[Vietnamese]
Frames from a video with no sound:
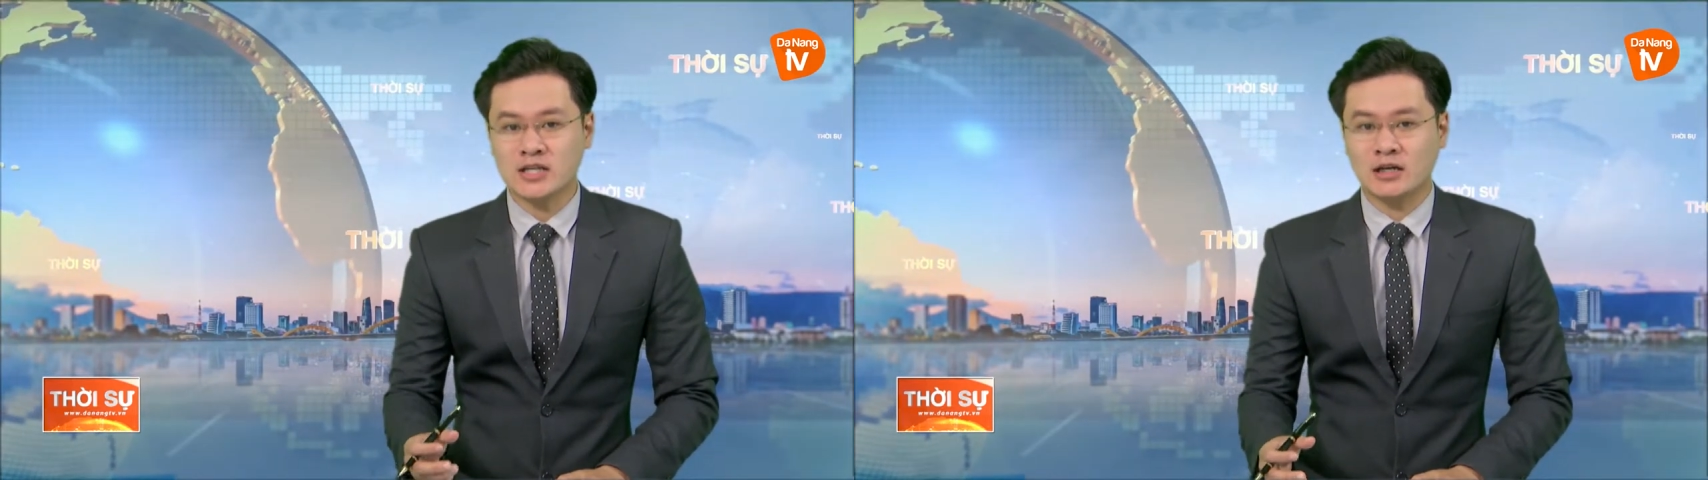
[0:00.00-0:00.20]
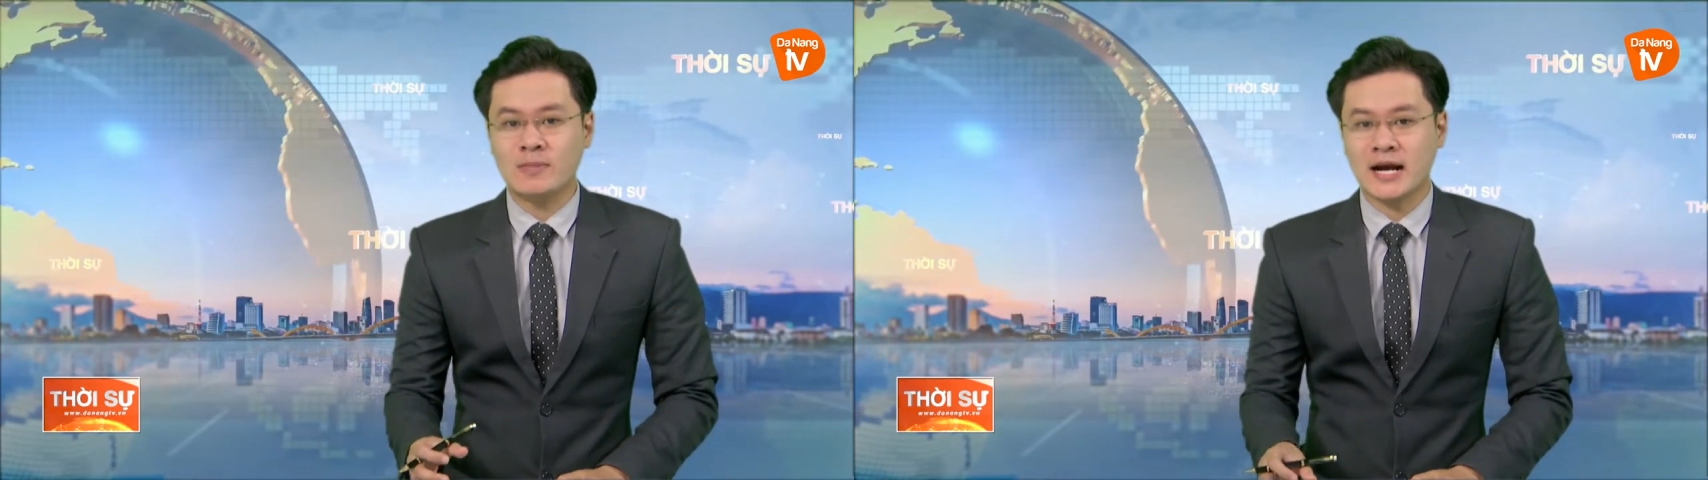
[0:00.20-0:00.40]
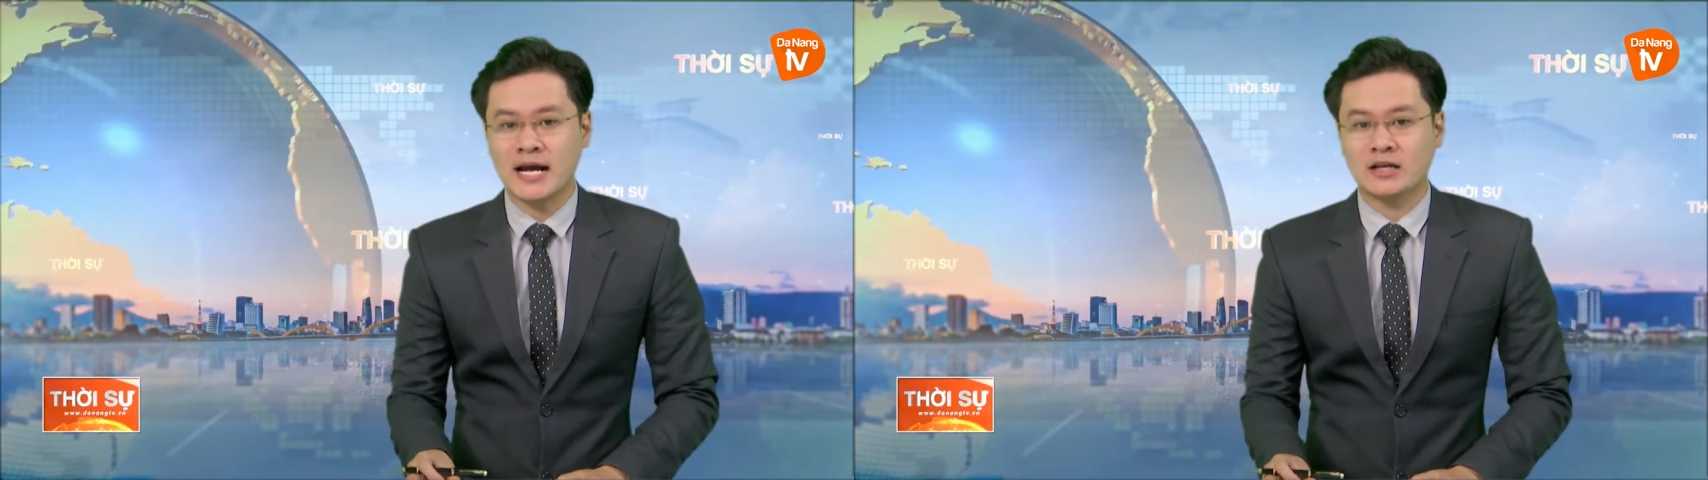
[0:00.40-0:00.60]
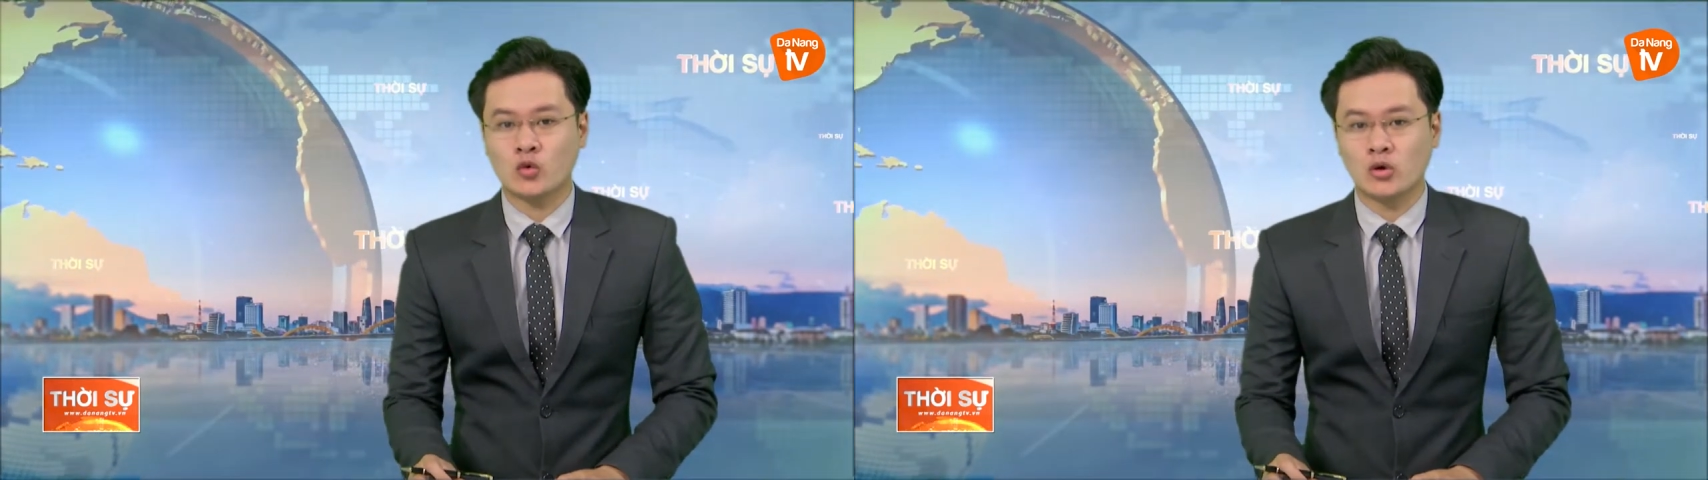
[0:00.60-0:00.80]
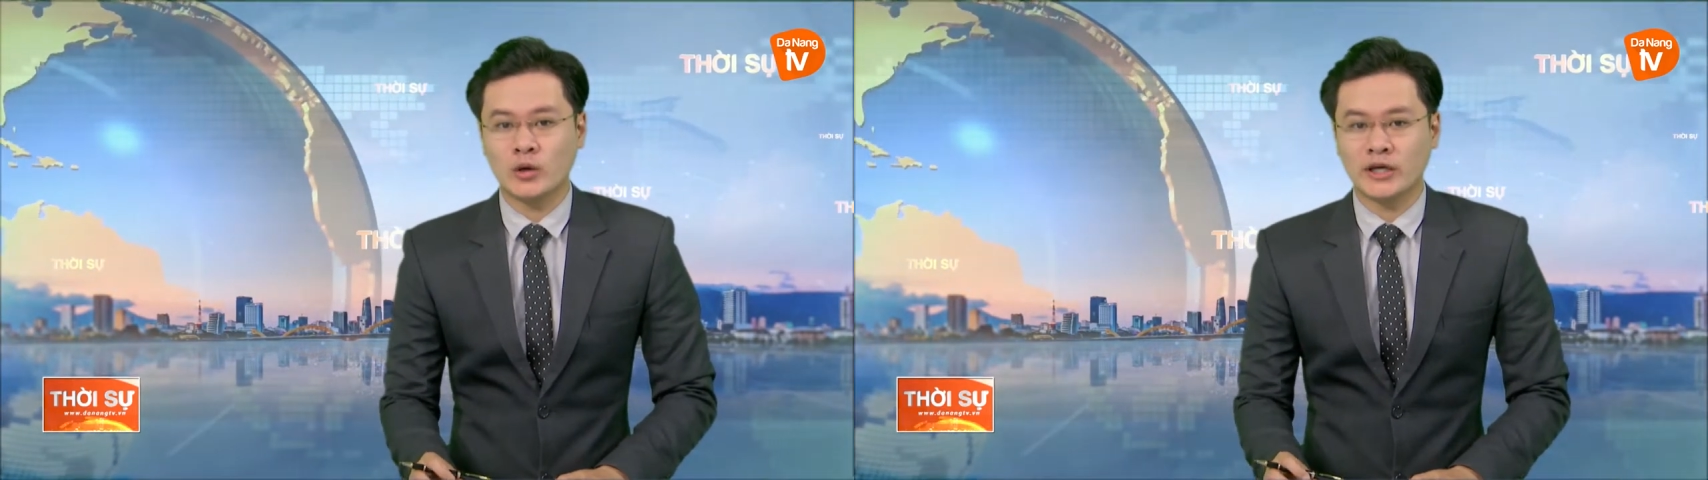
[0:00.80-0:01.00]
sở ban
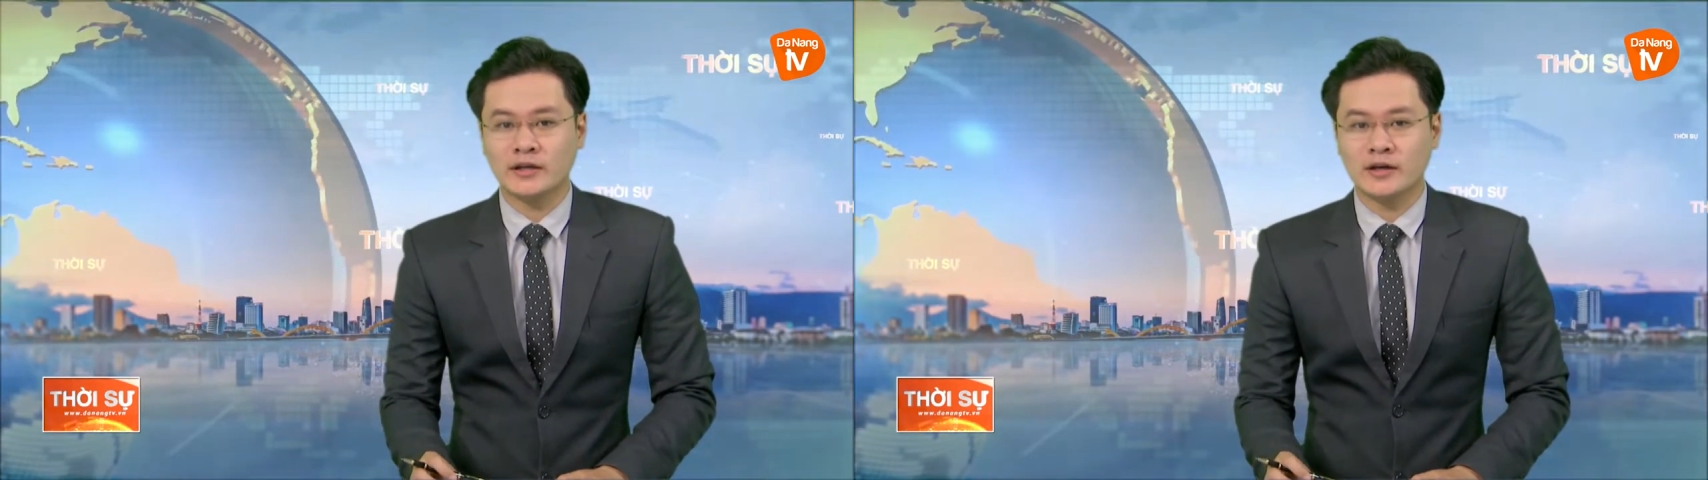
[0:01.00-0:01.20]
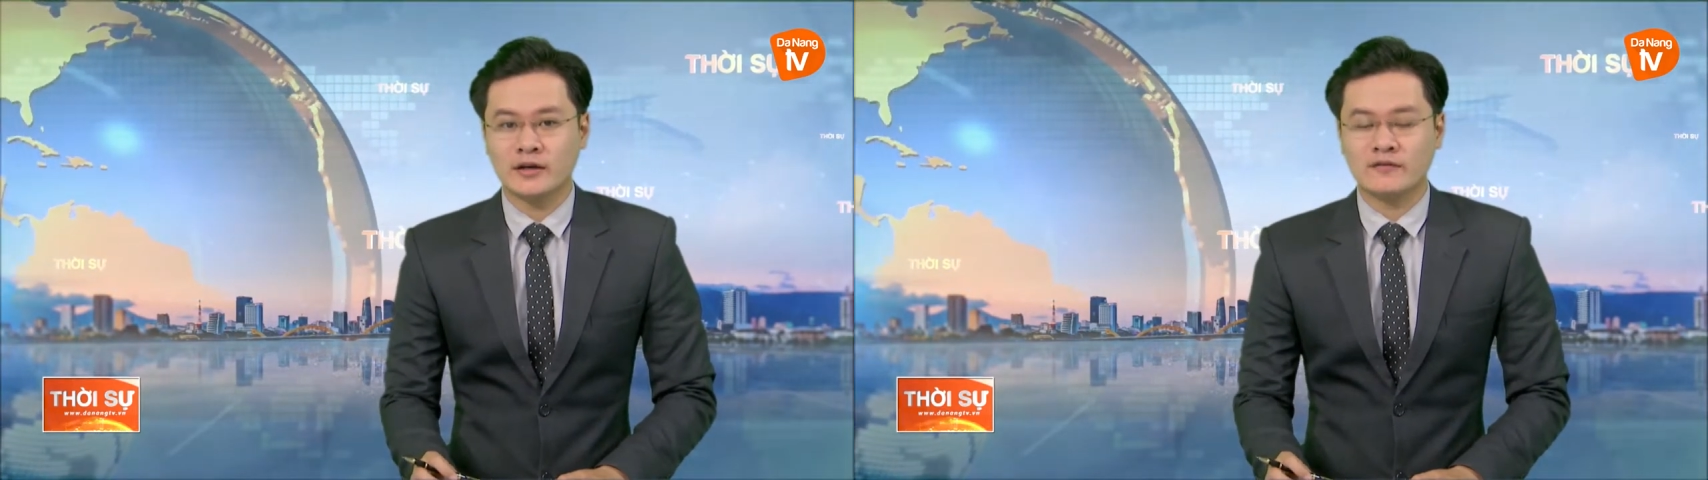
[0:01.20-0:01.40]
ngành quận huyện